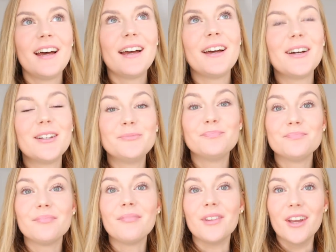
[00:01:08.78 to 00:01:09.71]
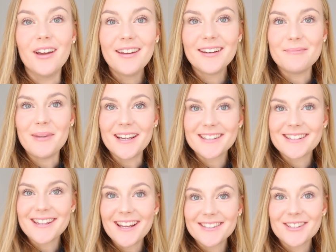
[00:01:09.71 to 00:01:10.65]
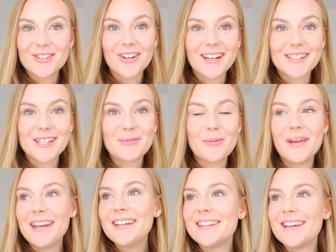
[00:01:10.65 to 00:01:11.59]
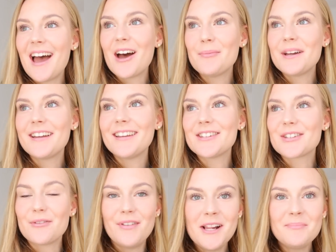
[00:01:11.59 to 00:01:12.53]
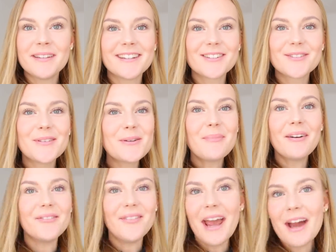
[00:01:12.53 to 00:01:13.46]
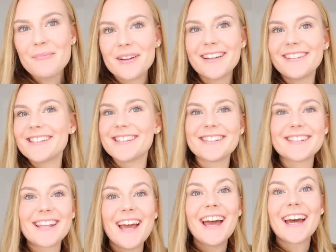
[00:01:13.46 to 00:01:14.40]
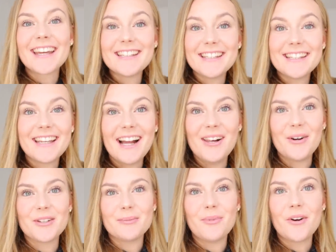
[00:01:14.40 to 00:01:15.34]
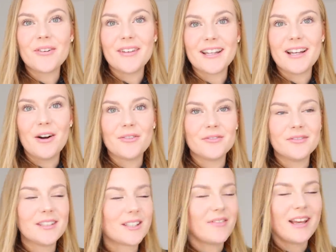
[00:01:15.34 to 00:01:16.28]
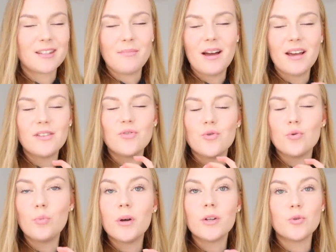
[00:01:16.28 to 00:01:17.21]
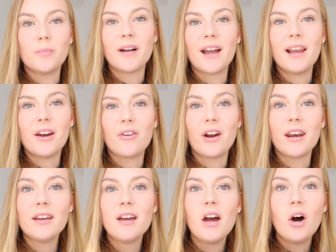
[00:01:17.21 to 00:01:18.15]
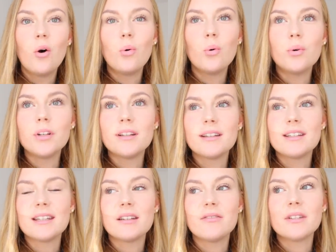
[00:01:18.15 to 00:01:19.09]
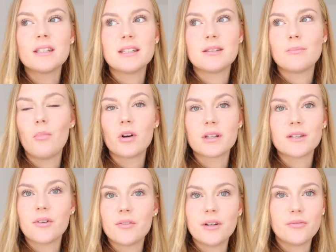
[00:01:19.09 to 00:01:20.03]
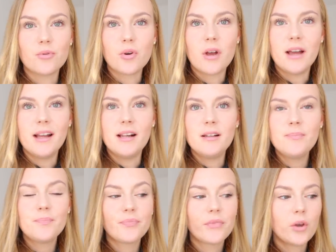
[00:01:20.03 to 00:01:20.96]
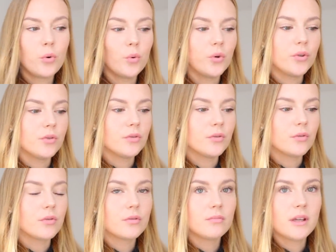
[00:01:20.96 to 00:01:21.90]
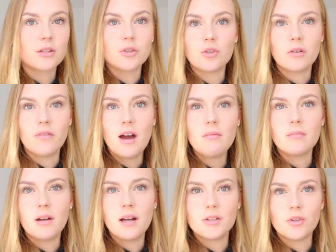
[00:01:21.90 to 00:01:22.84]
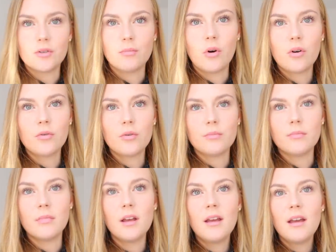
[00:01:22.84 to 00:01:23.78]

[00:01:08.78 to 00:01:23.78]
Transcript: Ähm, ja, den März neigt sich schon langsam dem Ende, aber es gefällt mir, denn es wird immer wärmer. Es ist richtig geil. Heute Morgen war ich laufen. Es war erstmal ein super, super geiler Run. Und äh, dann wird es jetzt morgens einfach wieder früher hell. Und es ist schon warm. Also heute Morgen um